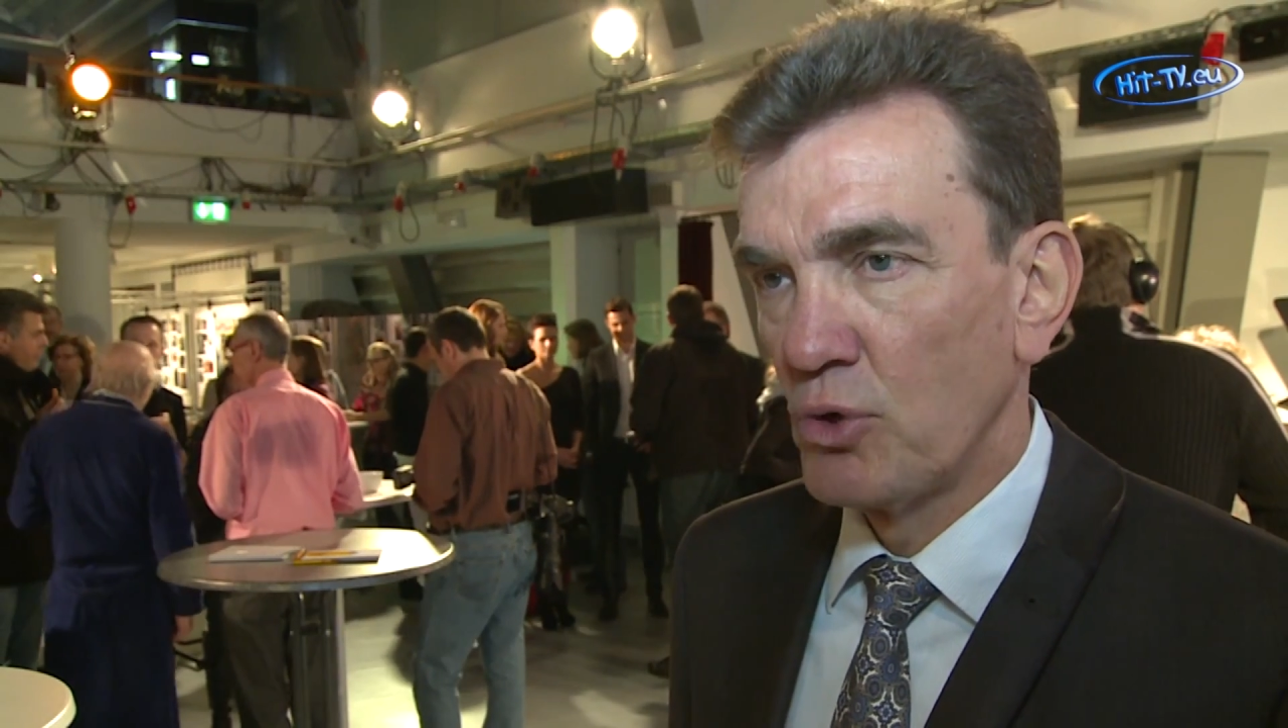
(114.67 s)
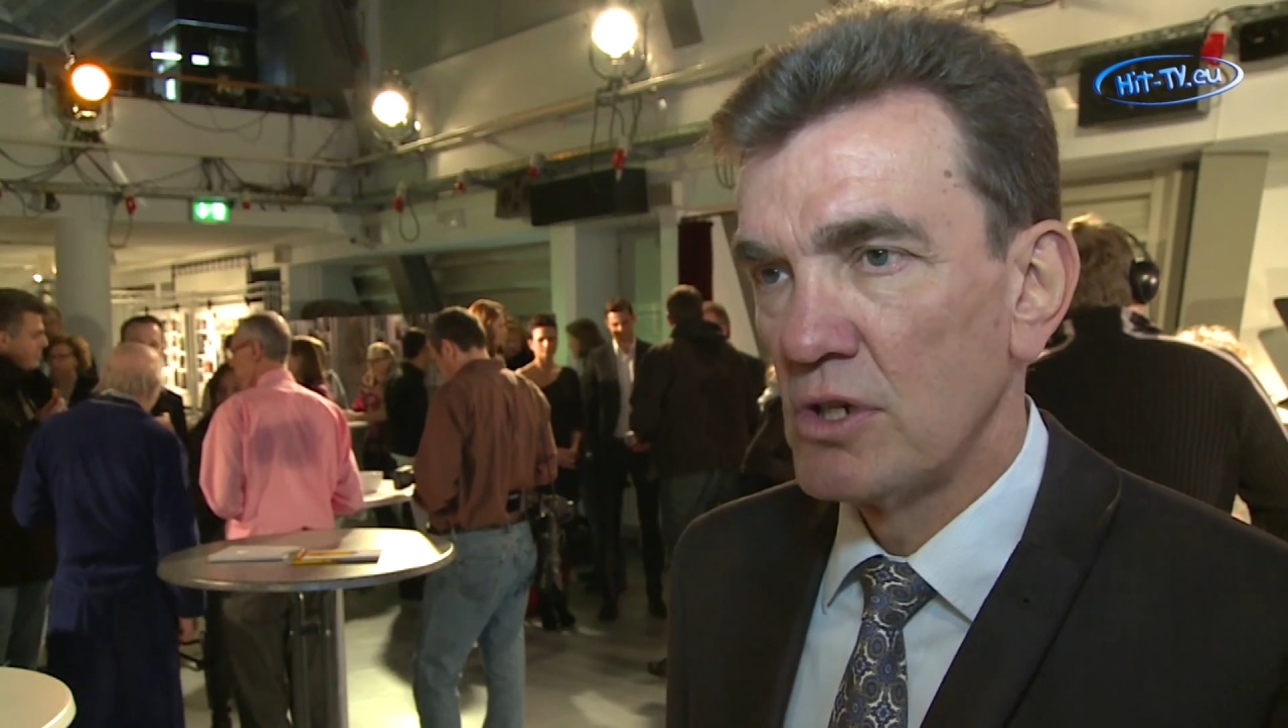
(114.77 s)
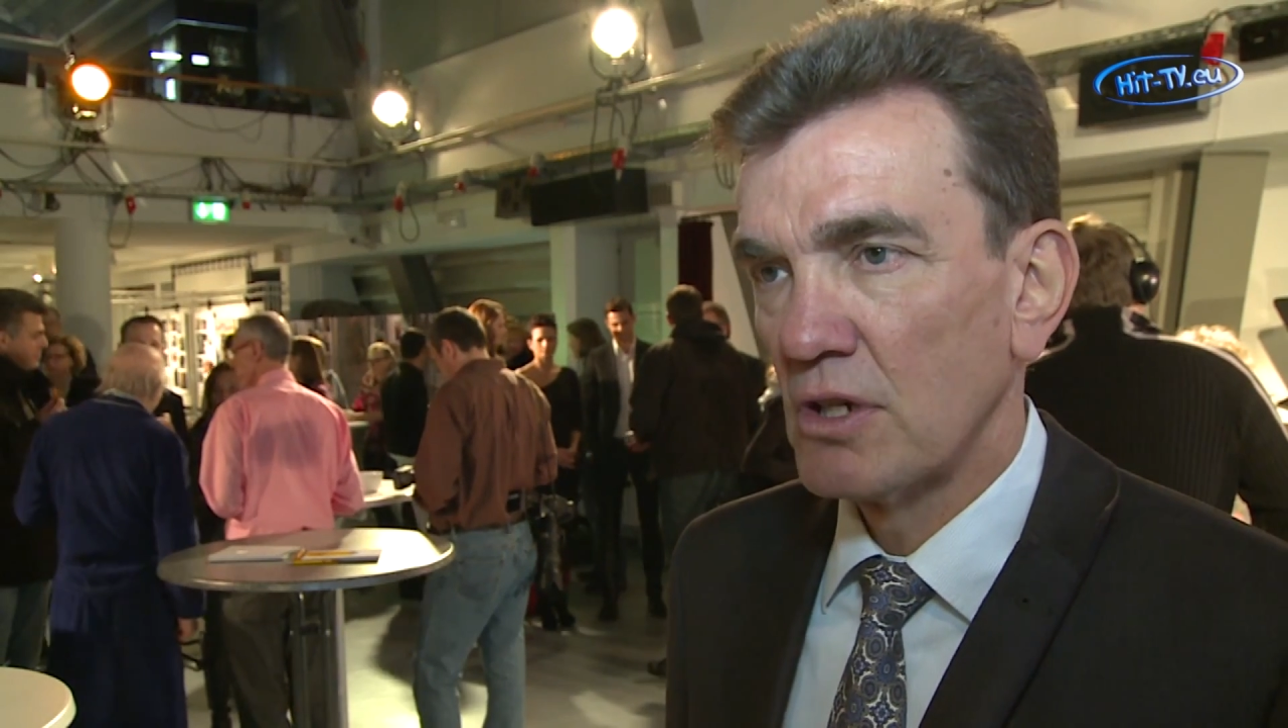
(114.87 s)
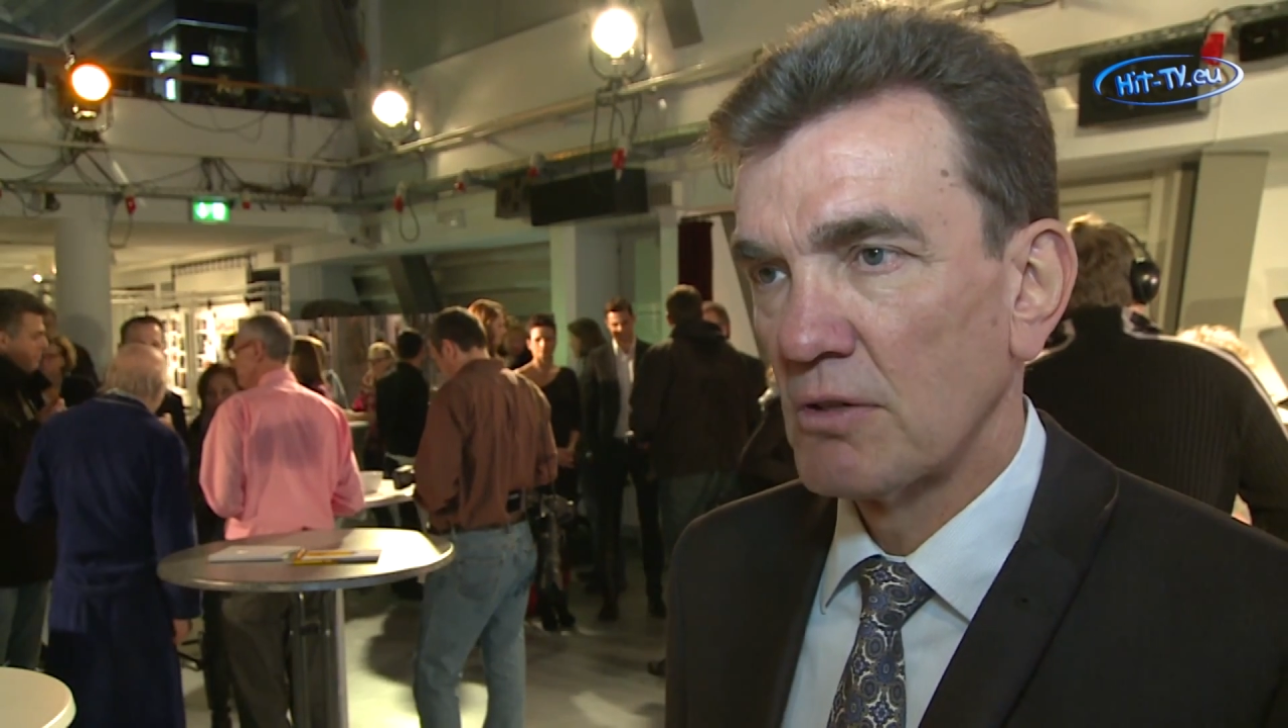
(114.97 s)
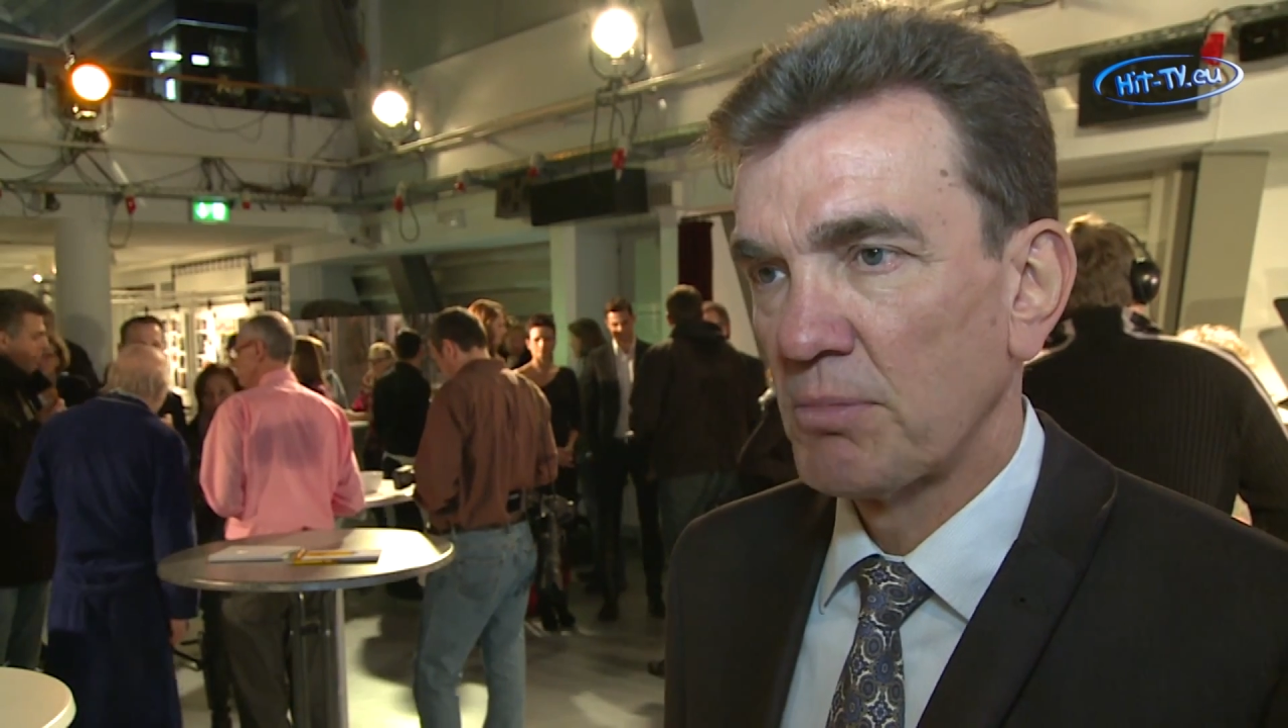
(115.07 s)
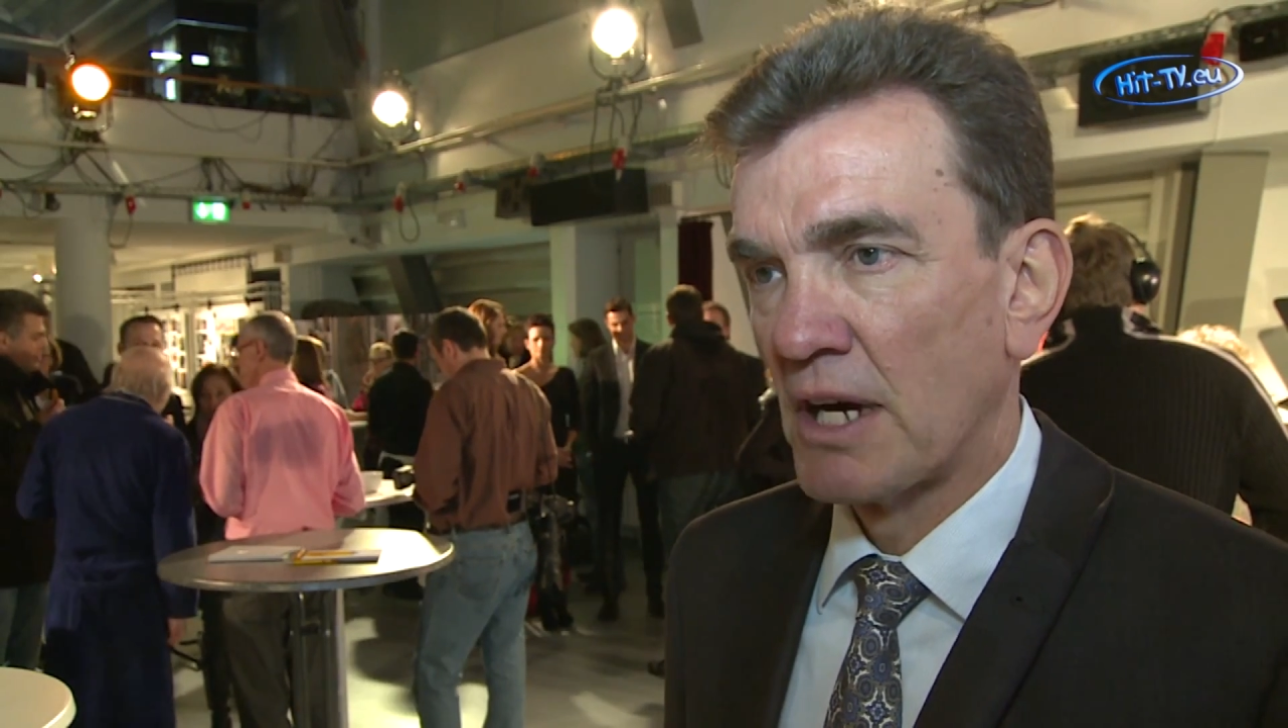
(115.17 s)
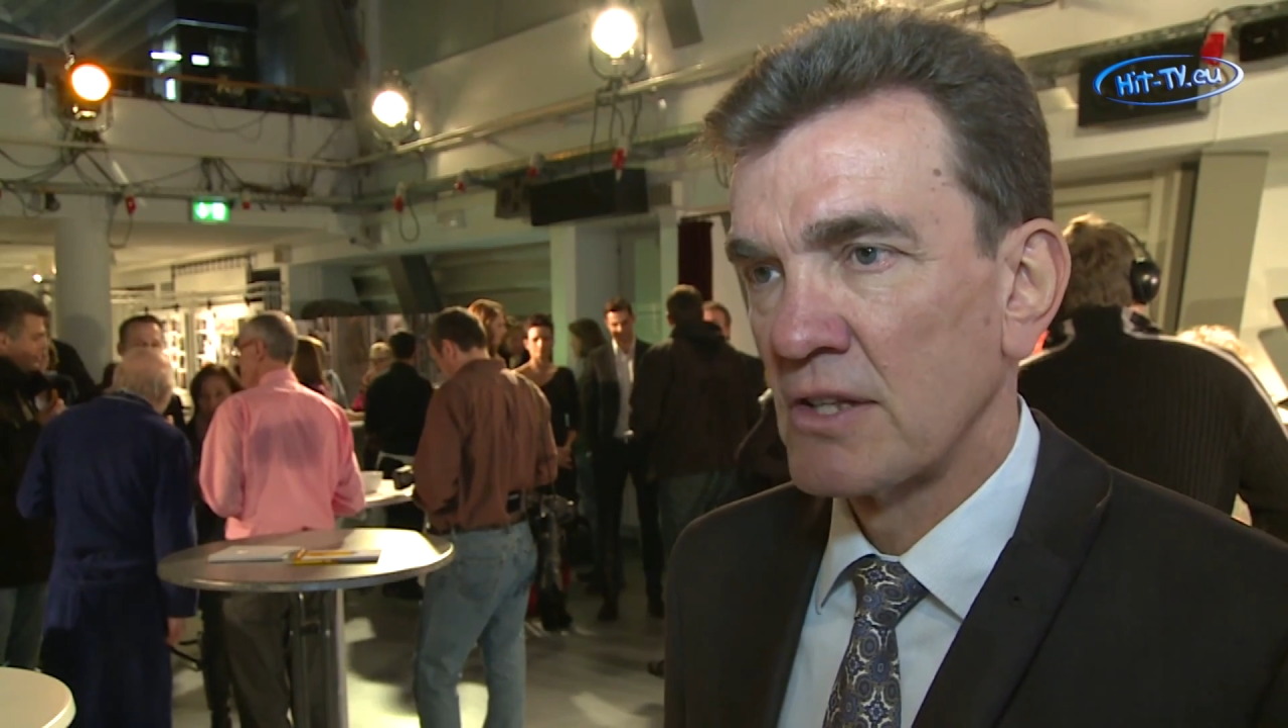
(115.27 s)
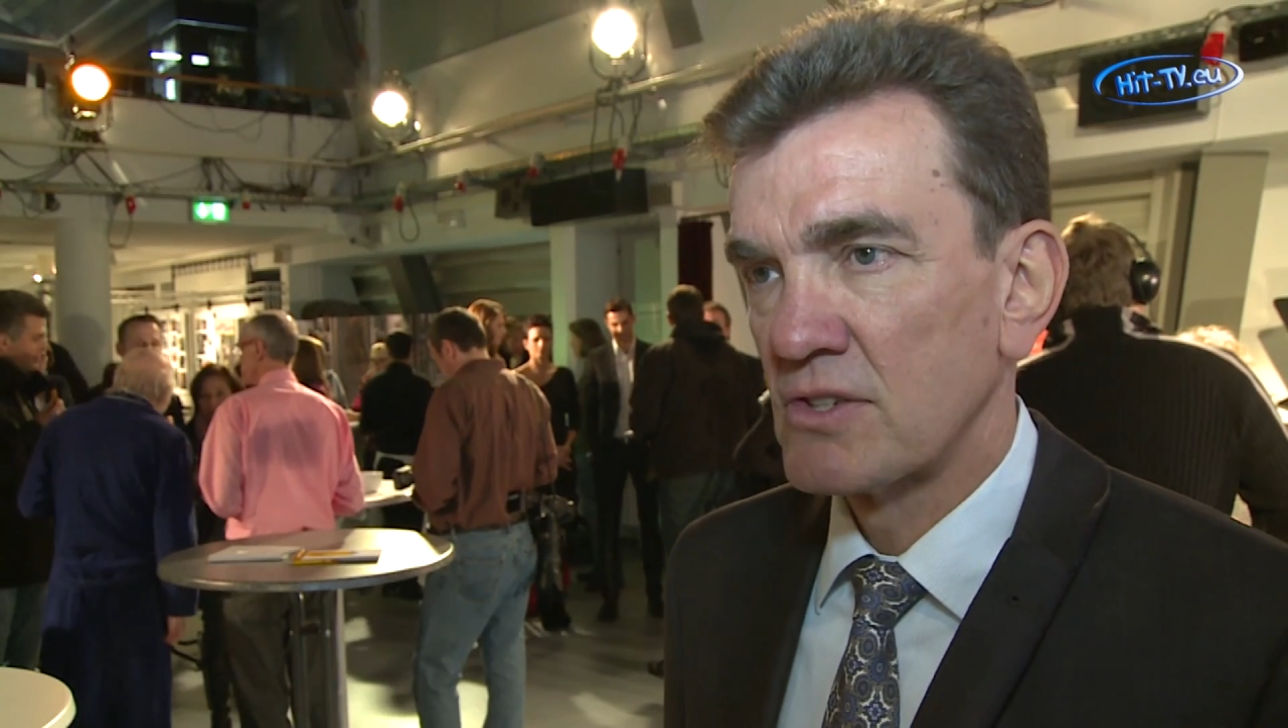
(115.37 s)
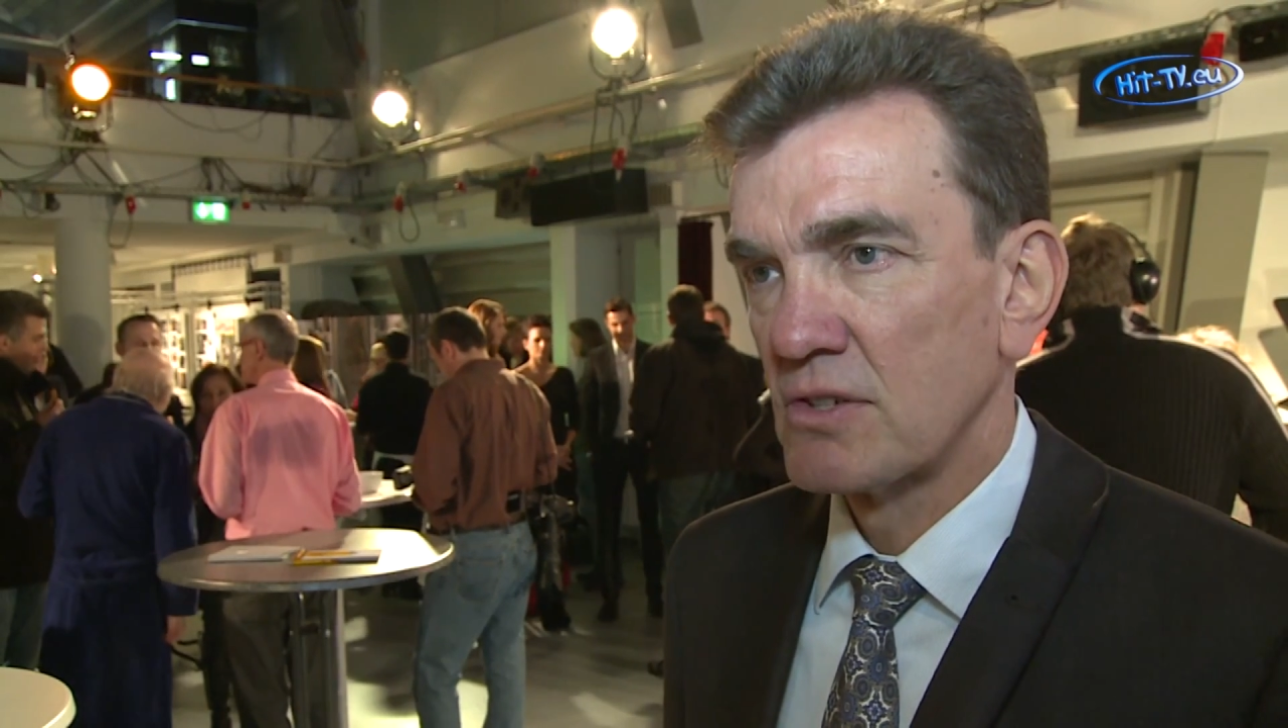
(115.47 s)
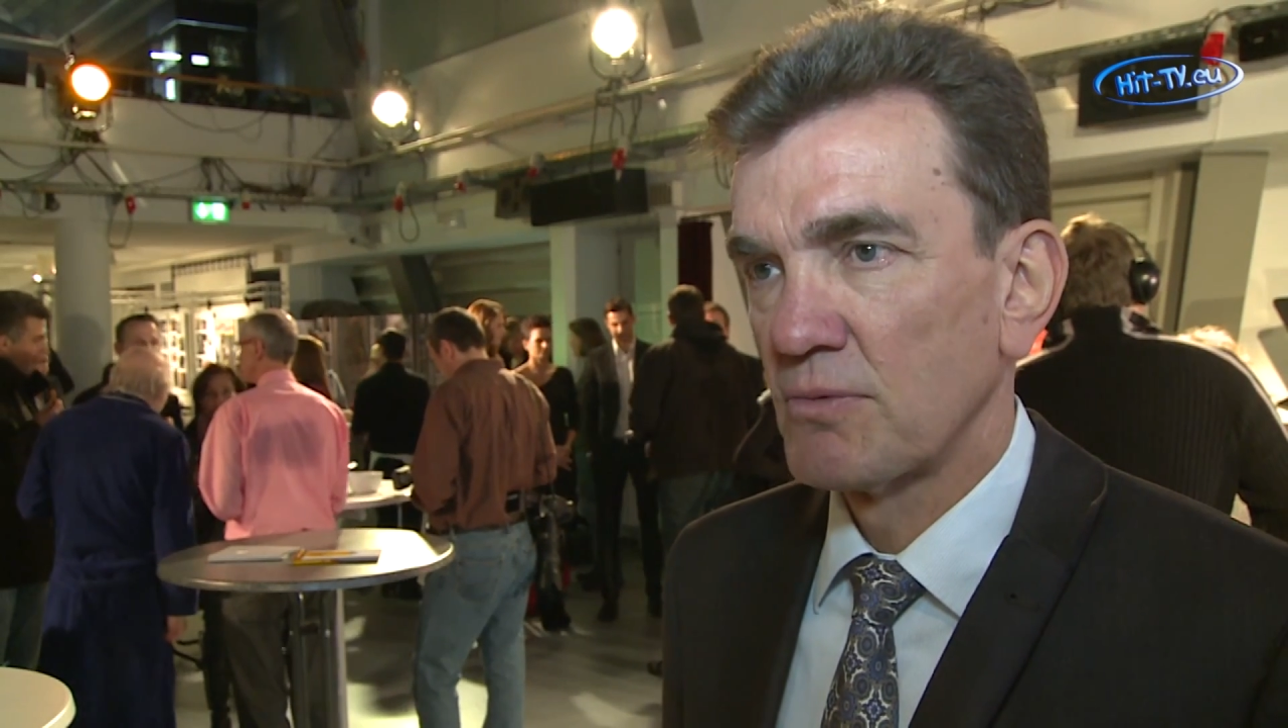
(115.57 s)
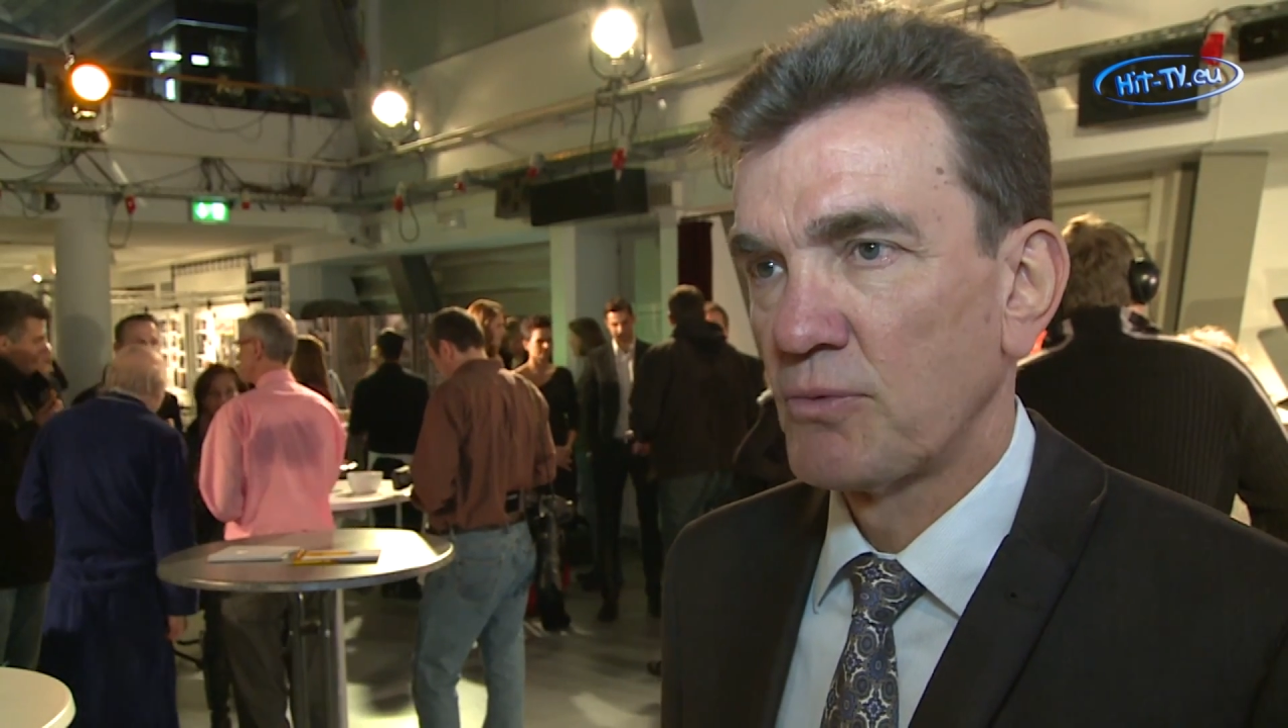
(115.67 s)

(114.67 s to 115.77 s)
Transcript: ihre Branche,